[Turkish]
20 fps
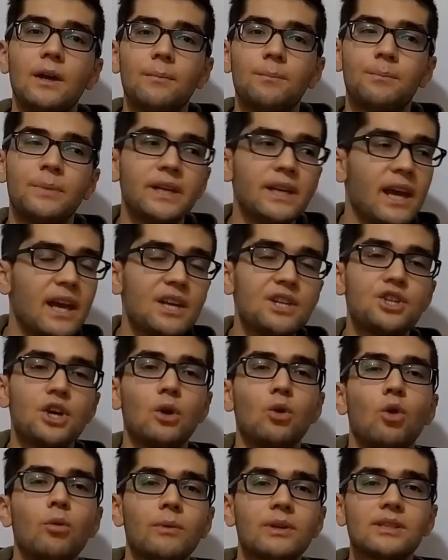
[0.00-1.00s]
bir heyecan
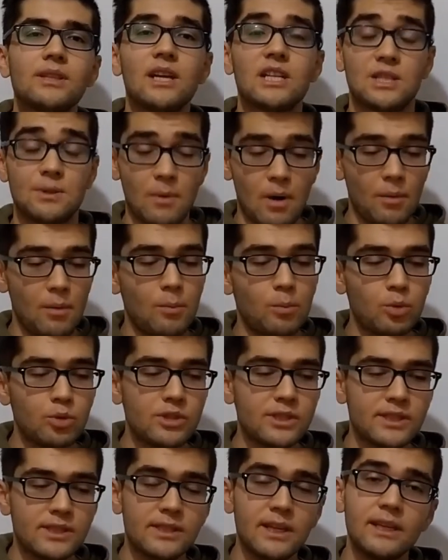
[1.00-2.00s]
olması lazım. Ama bu
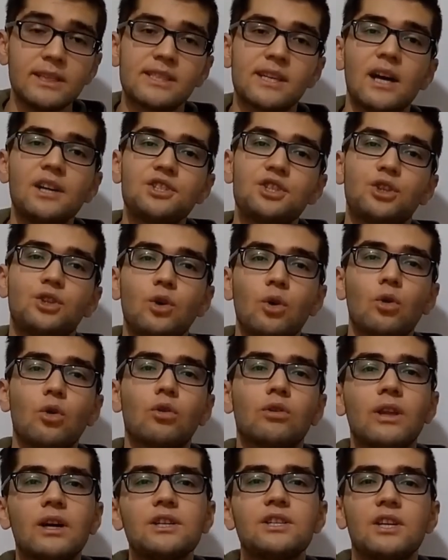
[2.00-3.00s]
dizide sadece
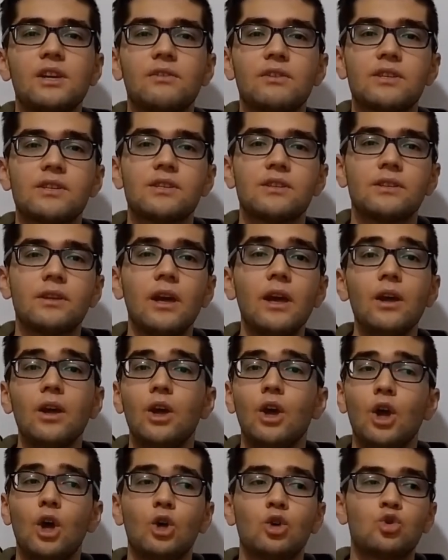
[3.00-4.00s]
diyaloglar çevresinde
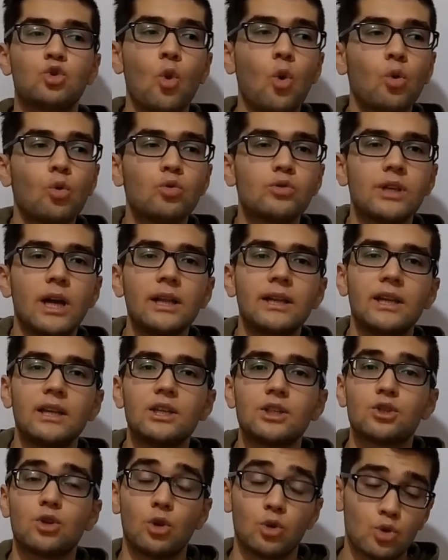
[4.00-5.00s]
çok güzel
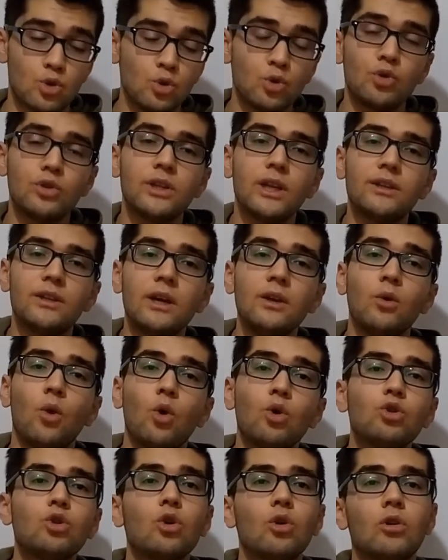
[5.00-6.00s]
gelişiyor. Çünkü neden? O
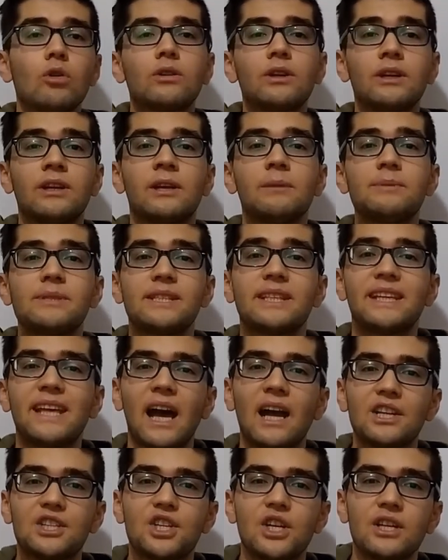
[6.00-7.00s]
diyalogların hepsi
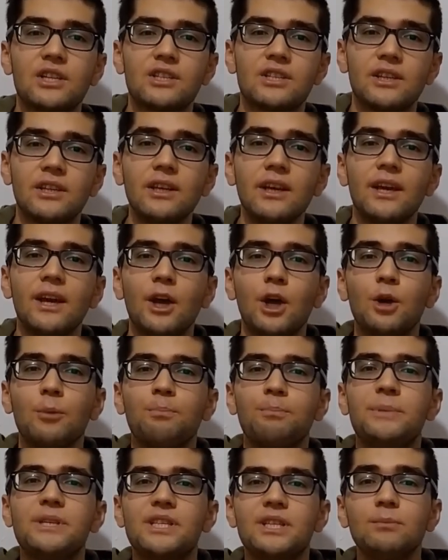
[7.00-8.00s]
gerçekçi.
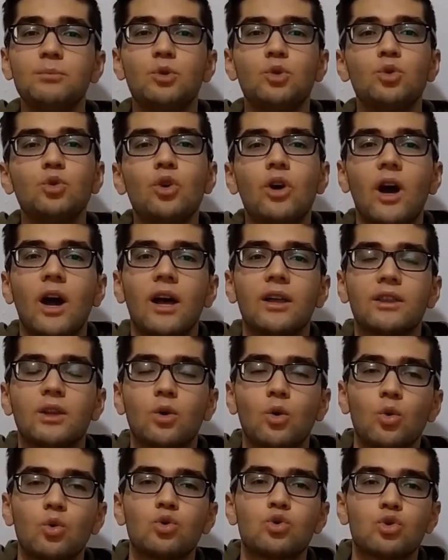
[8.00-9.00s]
Bizim günlük hayatta
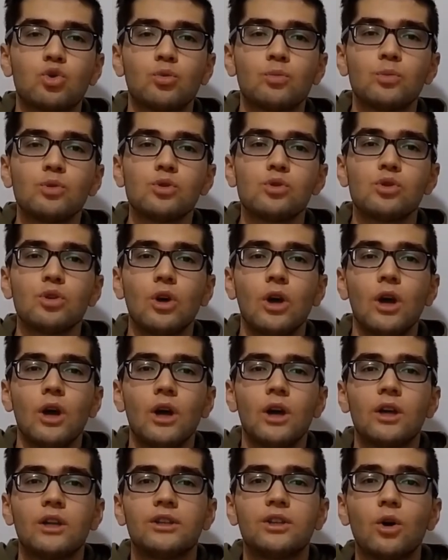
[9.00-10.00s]
konuştuğumuz
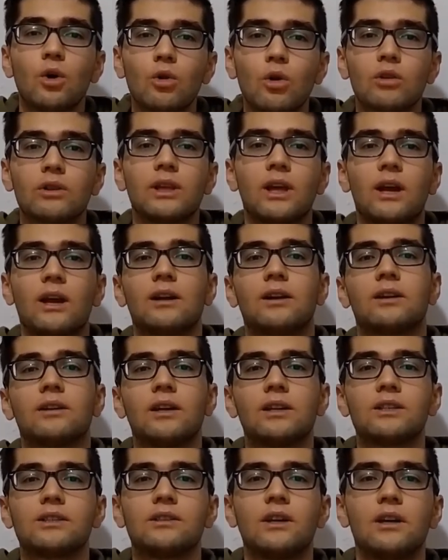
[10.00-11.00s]
diyaloglar
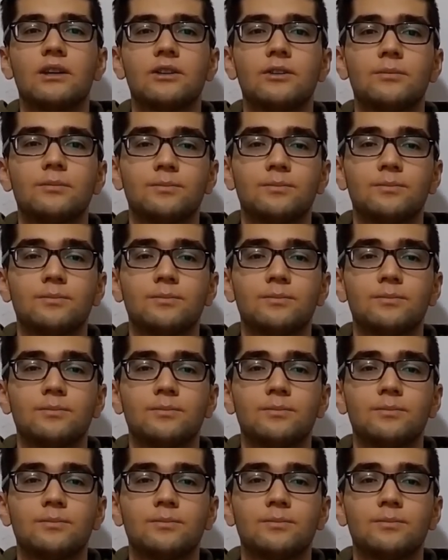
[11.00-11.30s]
arkadaşlar.